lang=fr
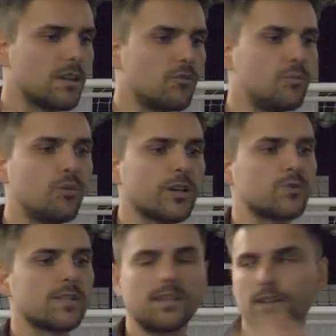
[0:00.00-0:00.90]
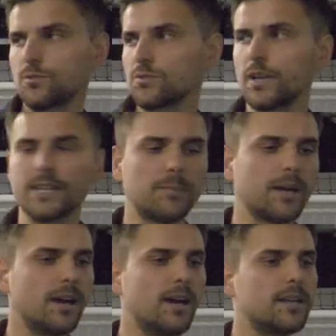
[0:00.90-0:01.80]
Vous pourrez choisir la source de la
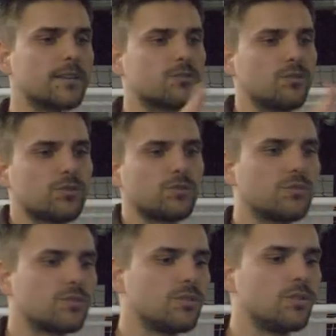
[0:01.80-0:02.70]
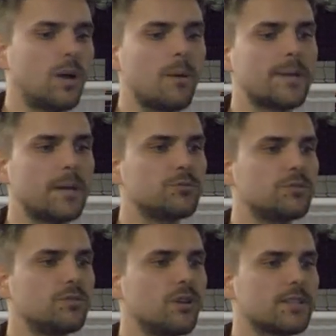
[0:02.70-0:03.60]
caméra, la source de la webcam
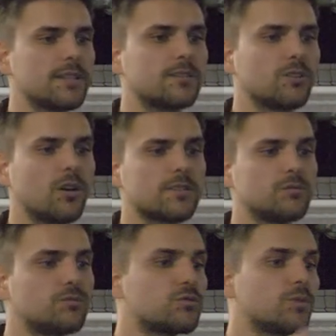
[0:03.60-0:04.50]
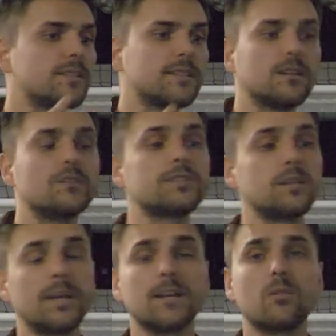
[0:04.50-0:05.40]
de l'ordinateur si vous souhaitez euh,
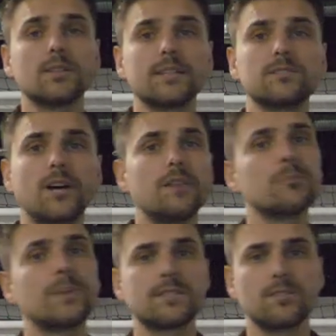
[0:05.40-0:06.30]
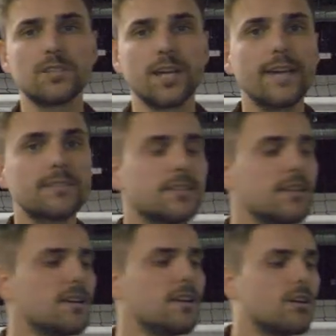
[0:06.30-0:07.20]
filmer les commentateurs avant de passer en direct.
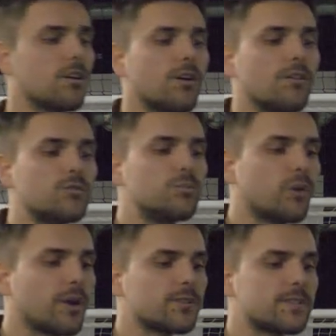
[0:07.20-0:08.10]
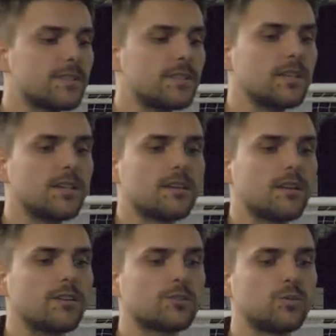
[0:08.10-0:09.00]
Euh, vous pourrez aussi
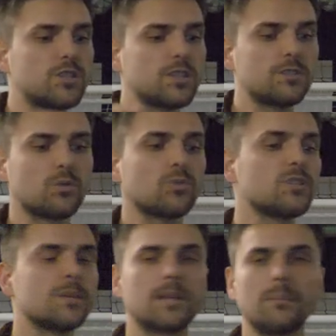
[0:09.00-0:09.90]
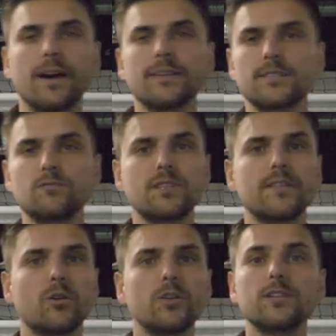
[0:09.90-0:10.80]
switcher sur une deuxième caméra si vous
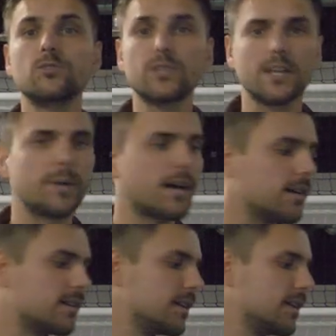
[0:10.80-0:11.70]
avez relié deux caméras.